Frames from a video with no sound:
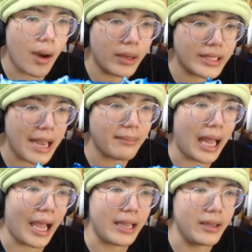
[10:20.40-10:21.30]
ngồi
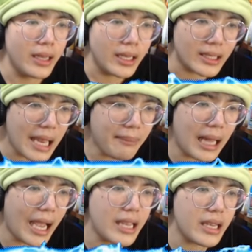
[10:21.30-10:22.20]
xem
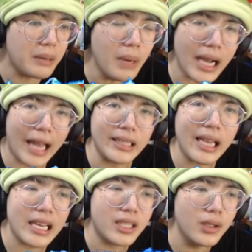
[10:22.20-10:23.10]
lại những bức ảnh
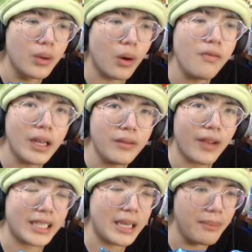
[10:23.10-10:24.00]
ngày xưa của Vinh
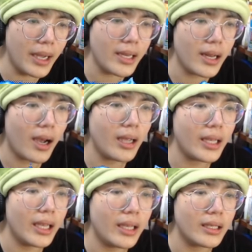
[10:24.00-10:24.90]
và Simmy đó,
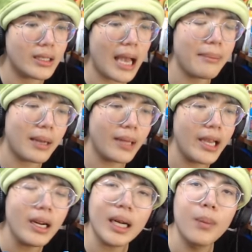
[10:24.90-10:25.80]
thì Sam cảm
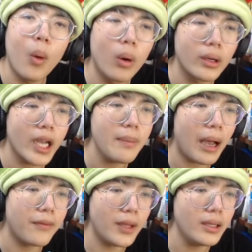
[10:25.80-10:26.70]
thấy rất là buồn khi
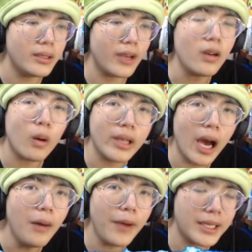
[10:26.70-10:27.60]
mà Vinh vẫn còn
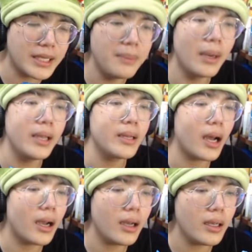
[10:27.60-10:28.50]
nhớ về Simmy
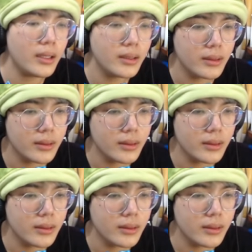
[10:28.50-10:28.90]
đó.